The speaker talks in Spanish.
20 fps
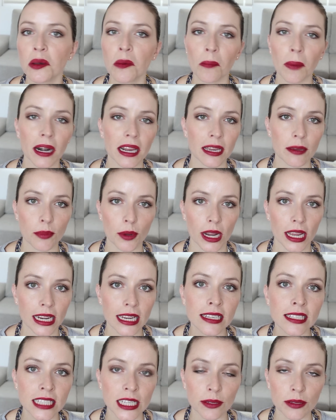para que por ahí
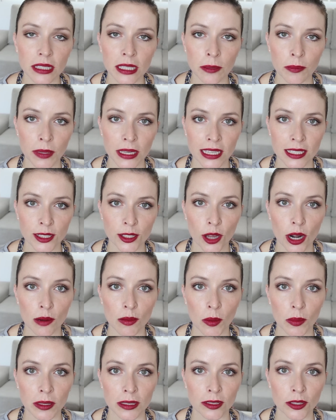les sirva de inspiración al
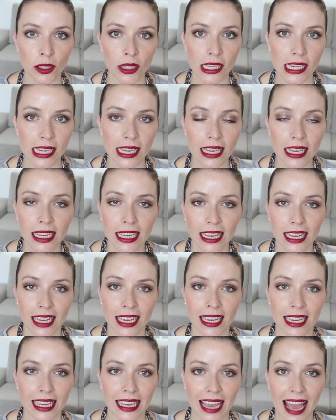momento de
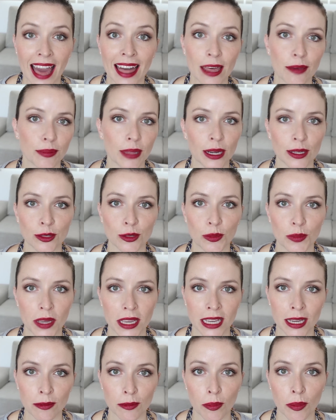eh, adaptar su
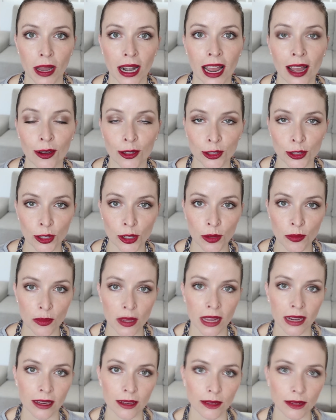make-up para
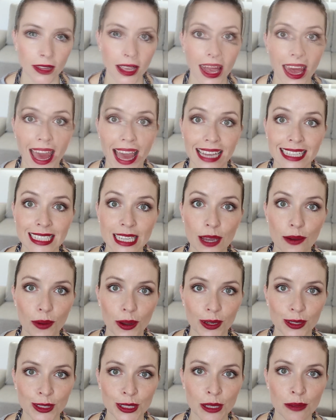otoño-invierno. Así que
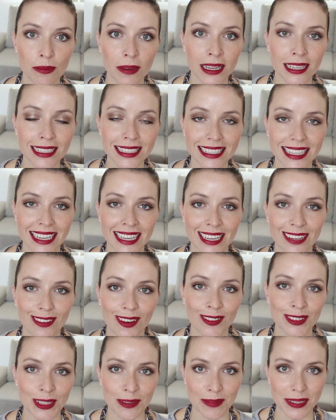bueno, sin más, eh,
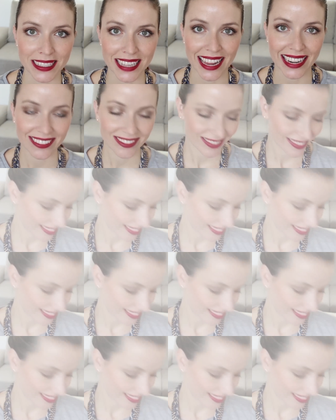vamos a empezar.